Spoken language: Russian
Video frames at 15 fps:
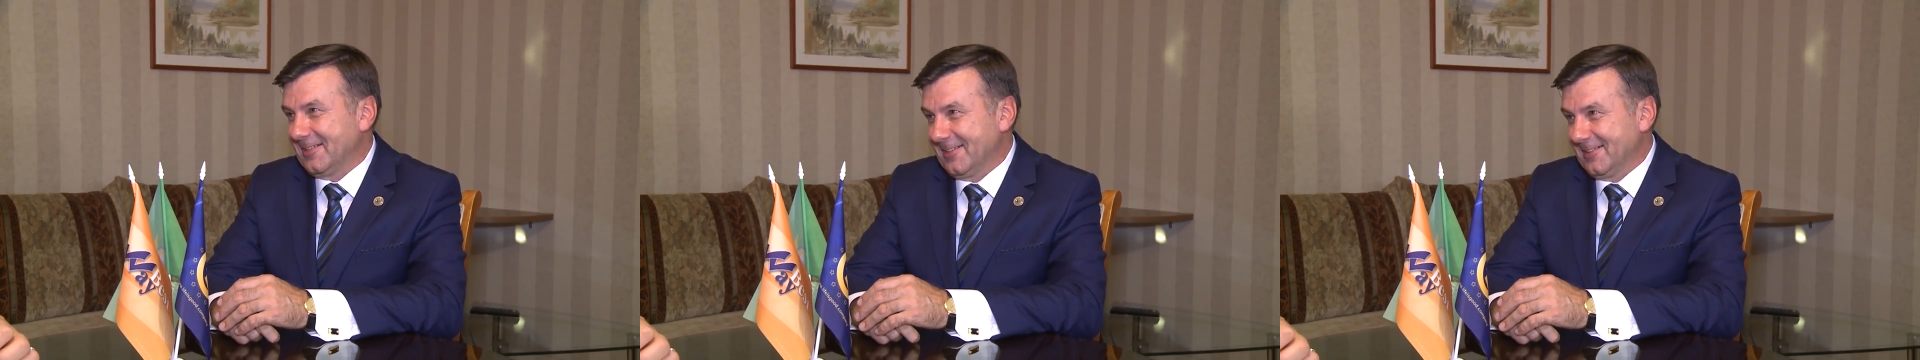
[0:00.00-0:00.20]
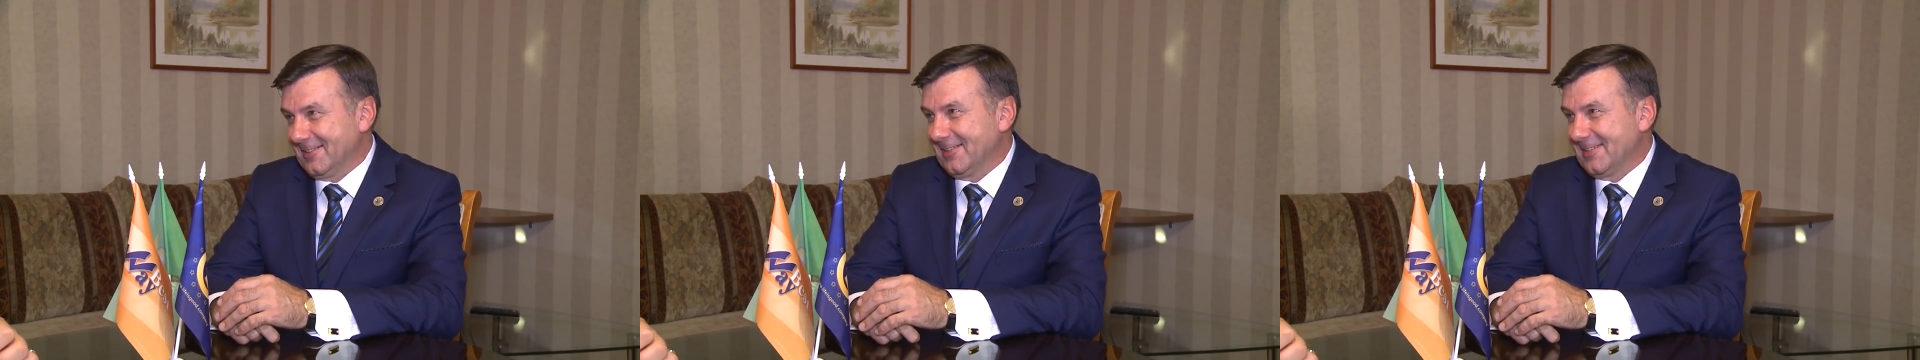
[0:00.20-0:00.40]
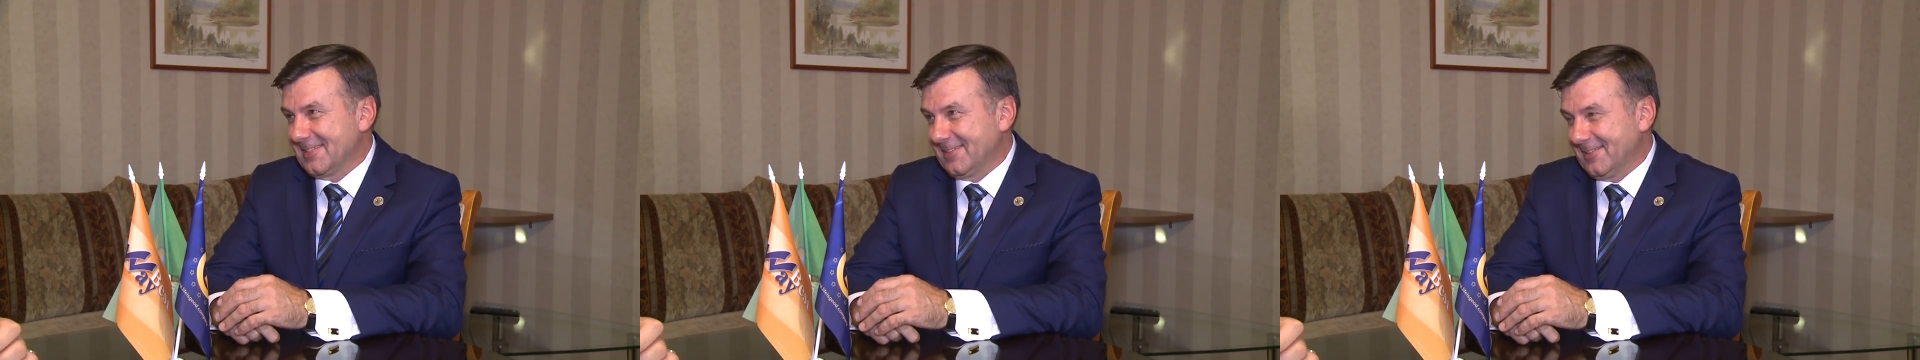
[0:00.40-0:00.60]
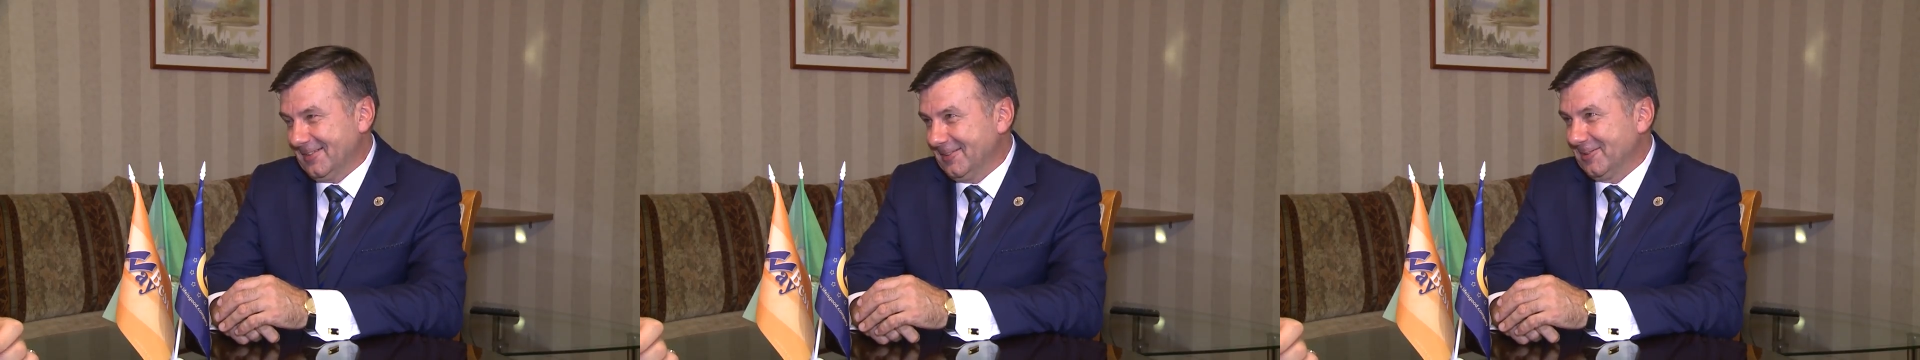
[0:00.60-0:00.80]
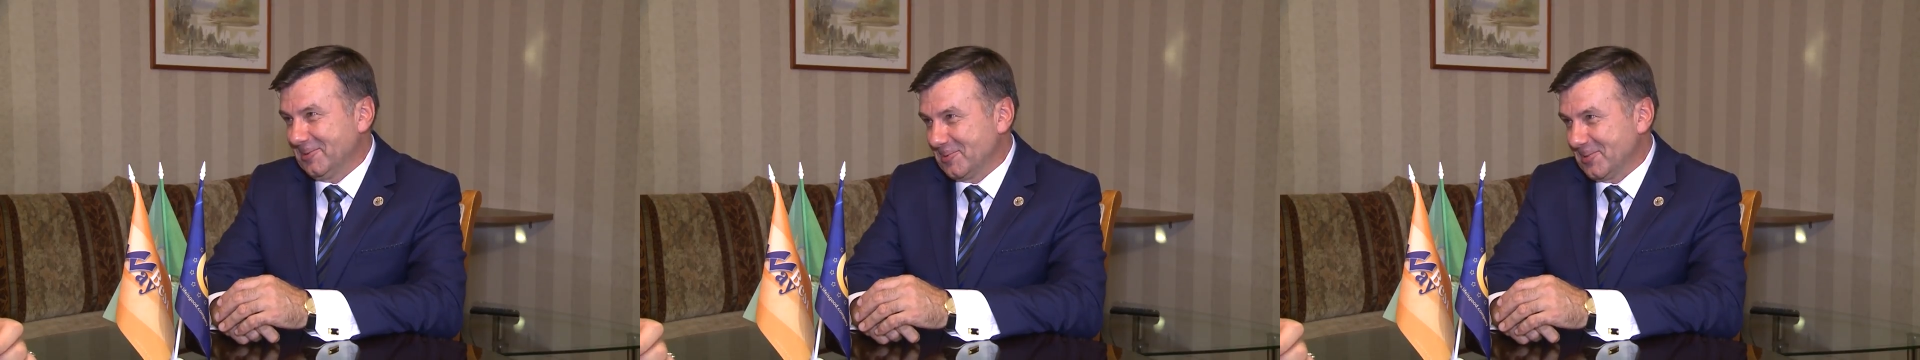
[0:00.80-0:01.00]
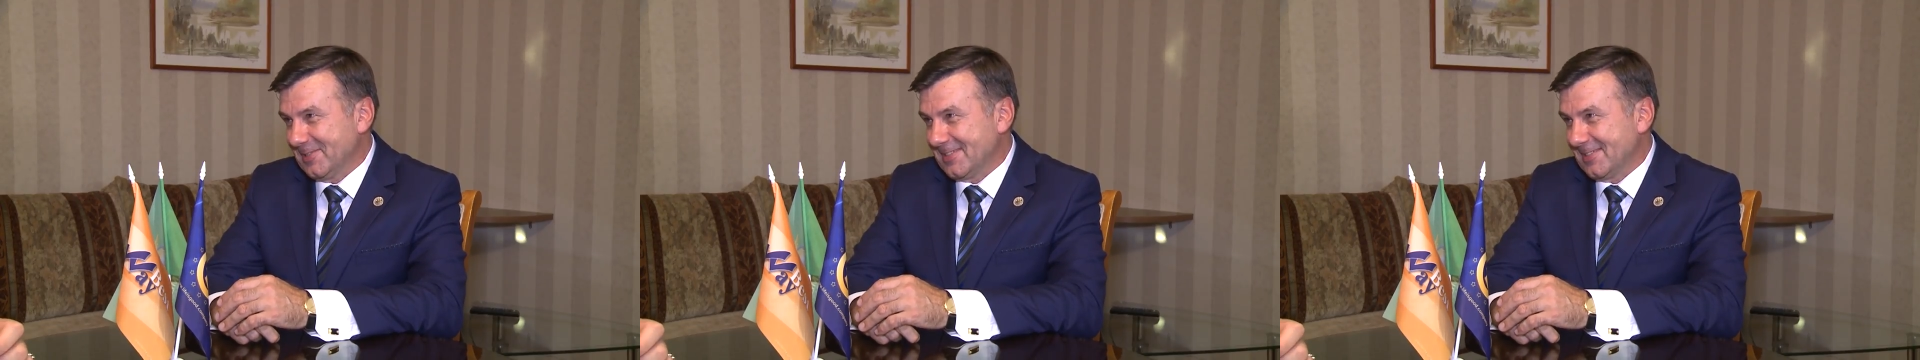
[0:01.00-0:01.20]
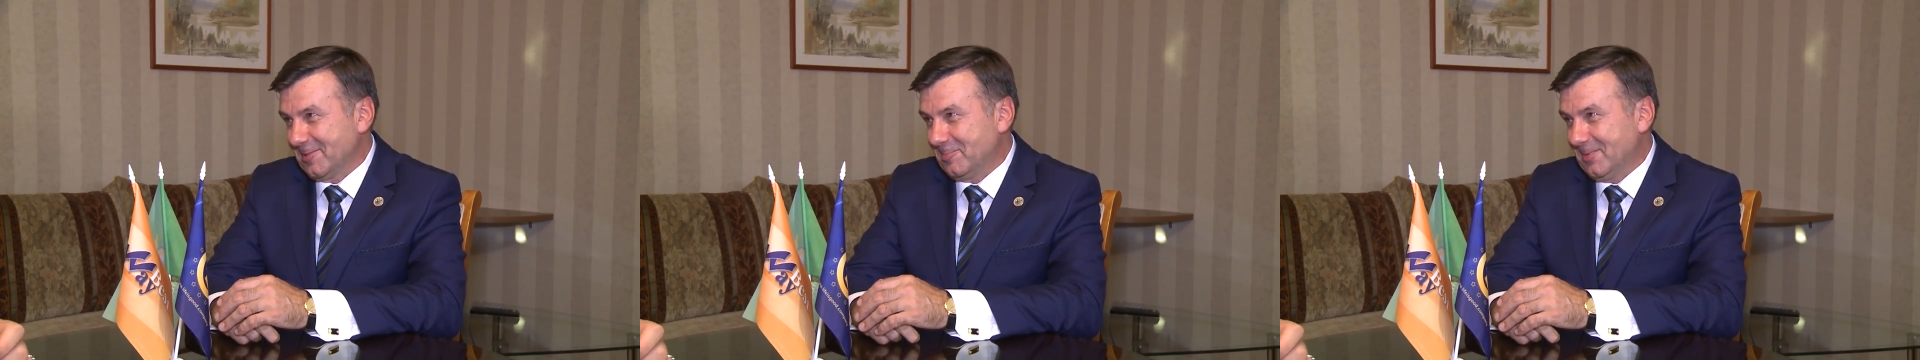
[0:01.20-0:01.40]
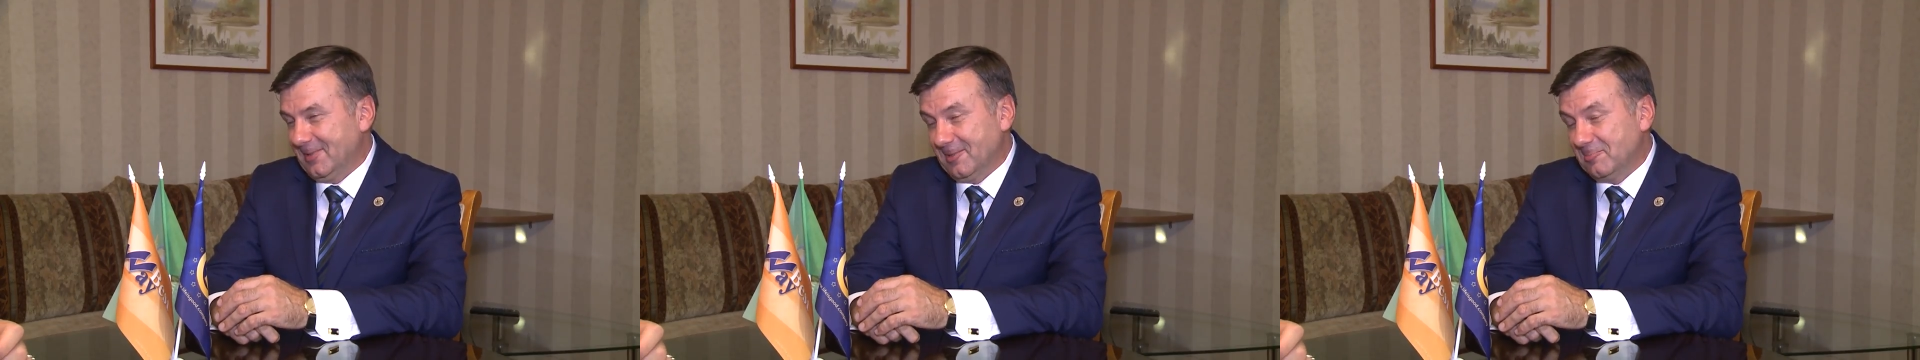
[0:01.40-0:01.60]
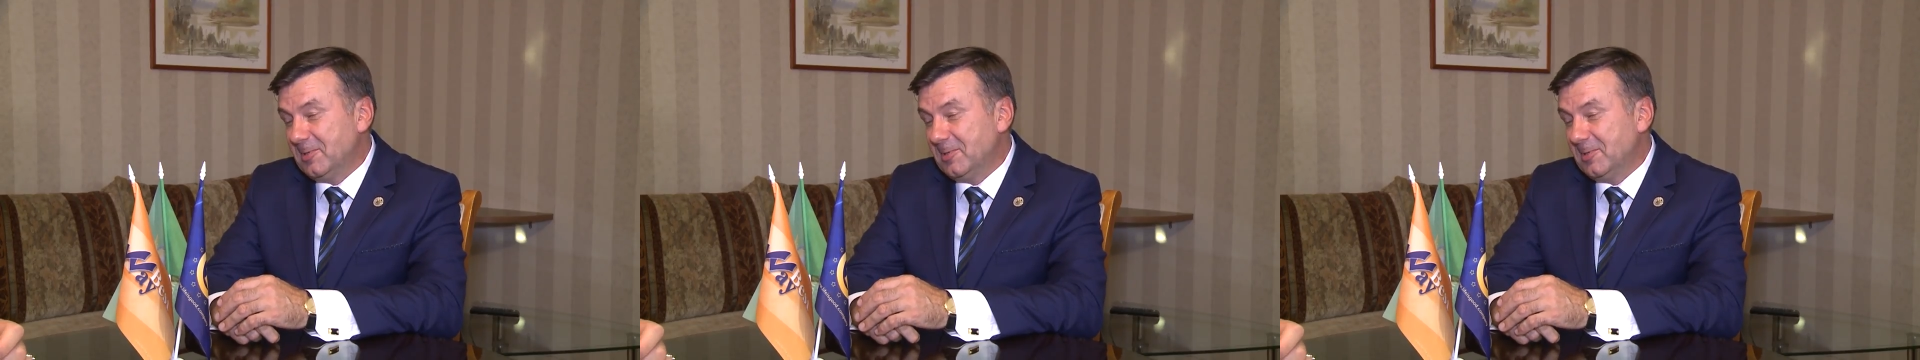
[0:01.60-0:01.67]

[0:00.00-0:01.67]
когда стало уже стабильно,